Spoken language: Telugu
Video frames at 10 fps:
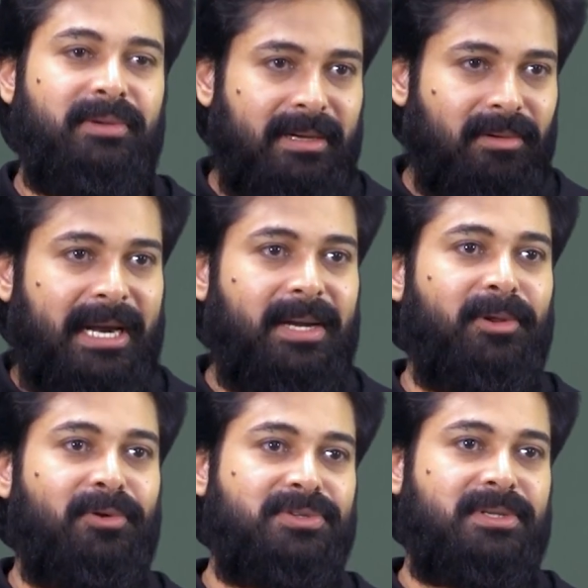సో నేను
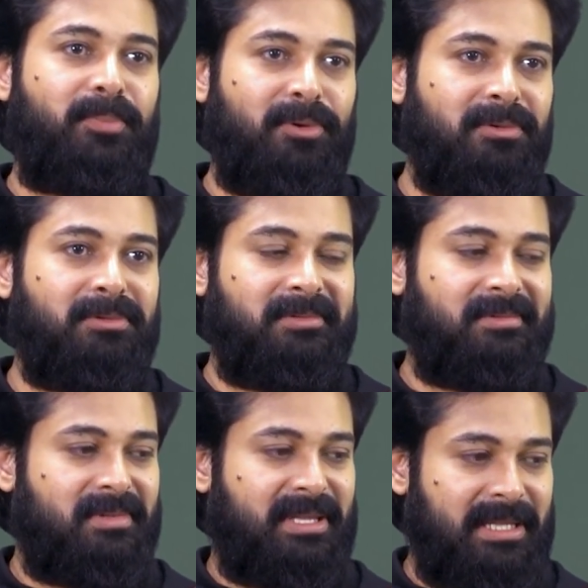హైదరాబాద్కి వచ్చినప్పుడు
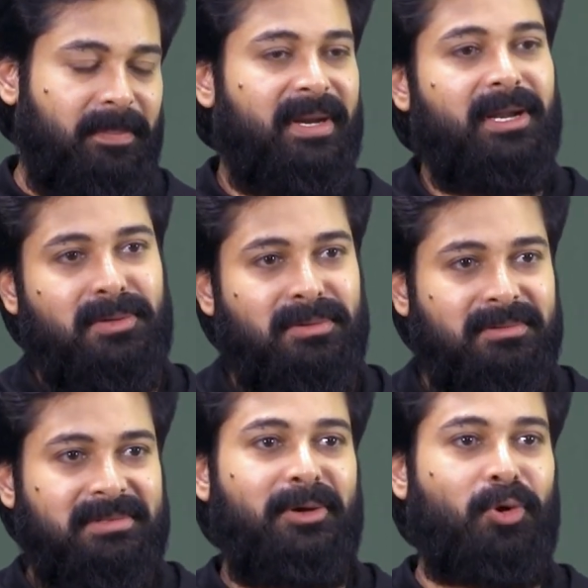సందీపే నాకు
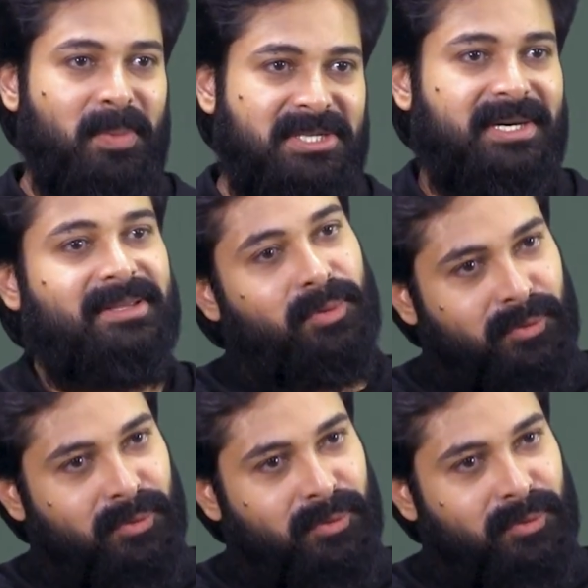రూమ్ ఇచ్చాడు సార్